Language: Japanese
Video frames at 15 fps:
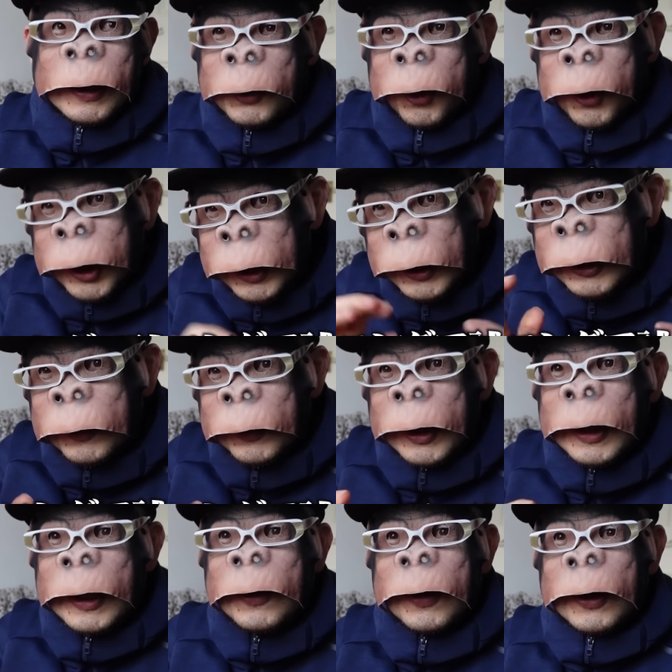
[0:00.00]
トレーニング
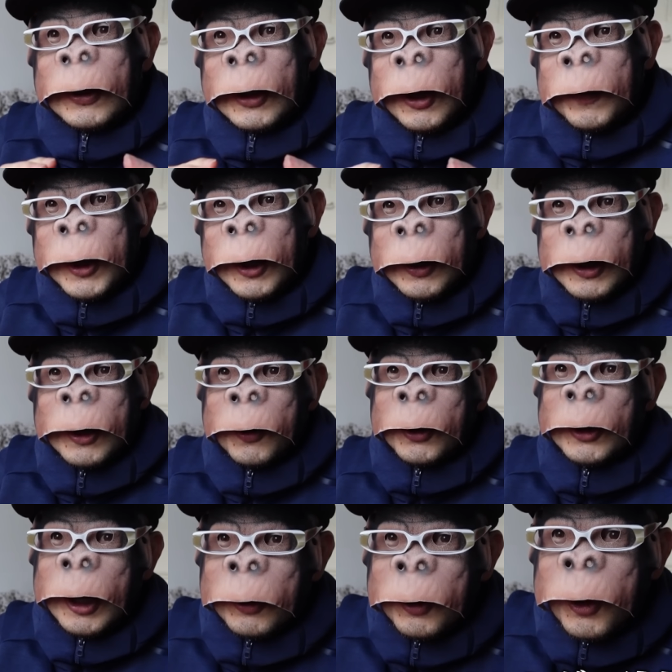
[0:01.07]
でいくらスタミナ稽古
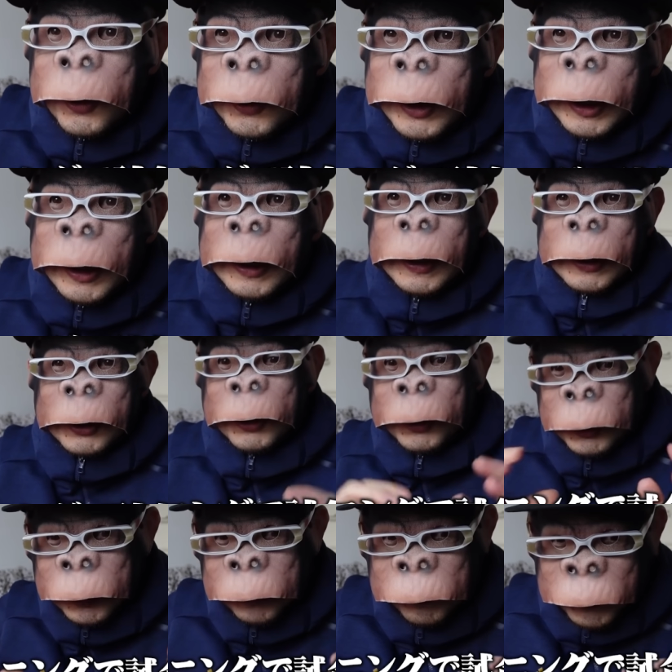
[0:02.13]
したところで、
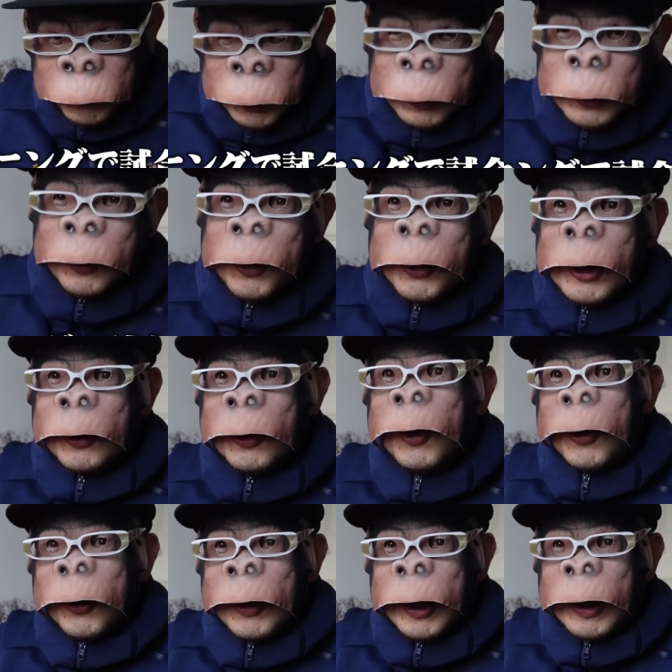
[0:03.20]
90分チャリ超えたと
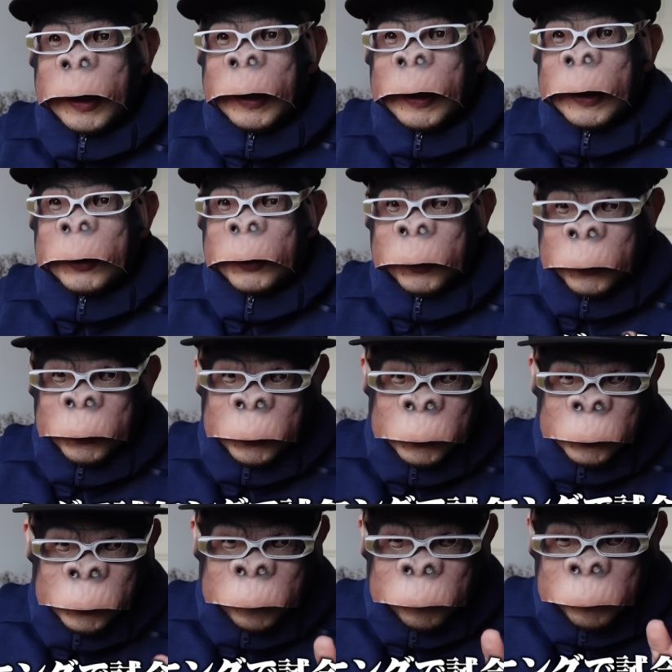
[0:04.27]
ころで、その
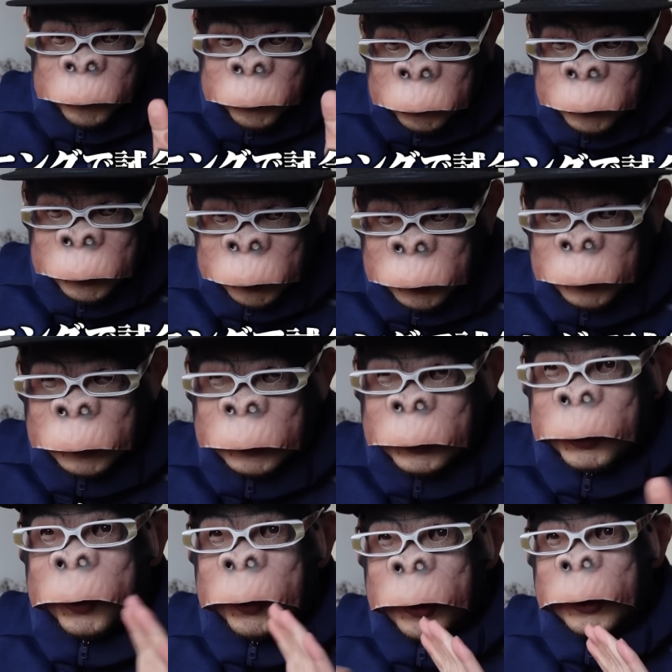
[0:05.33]
90分間
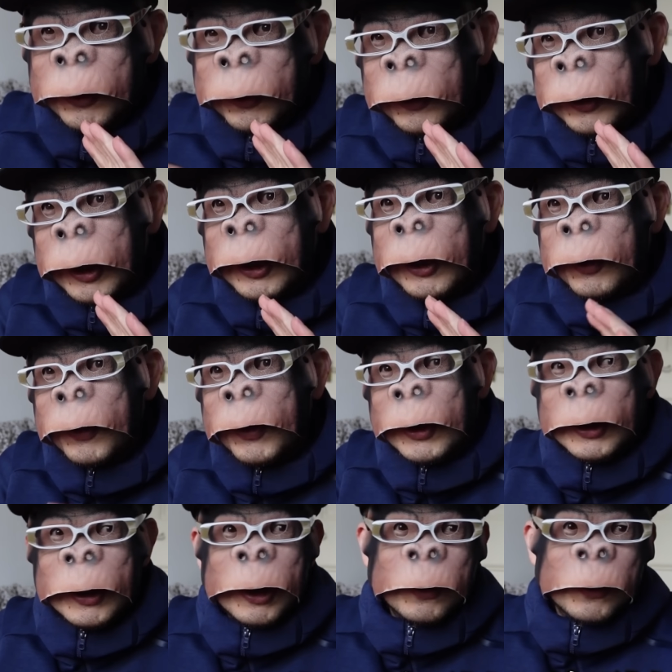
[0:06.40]
上下動できる
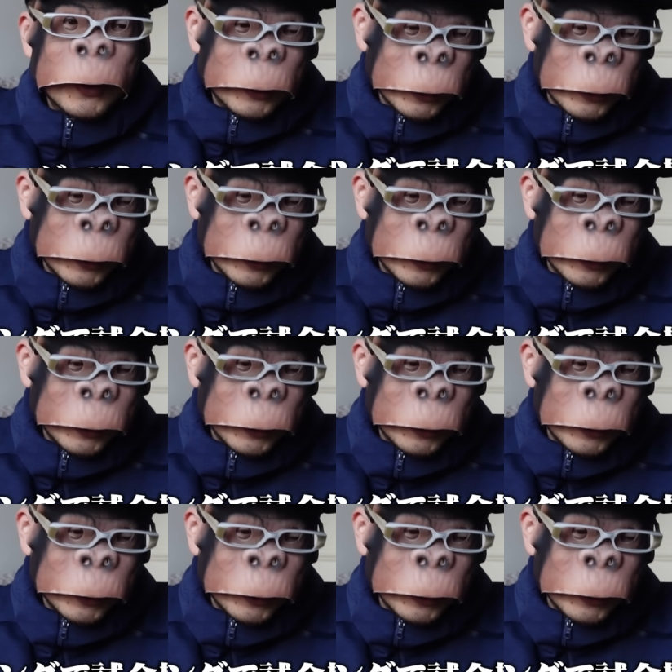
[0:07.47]
フィジカルって